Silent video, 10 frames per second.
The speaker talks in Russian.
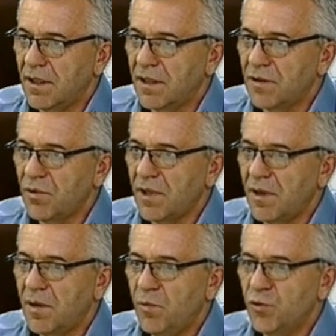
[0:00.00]

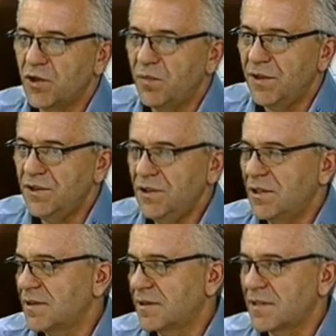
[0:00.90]
которое может прийти
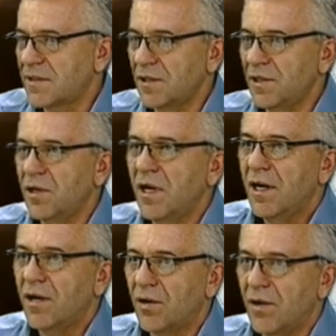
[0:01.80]
со стороны...
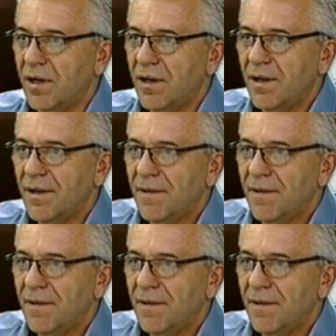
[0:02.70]
Вот я хотел бы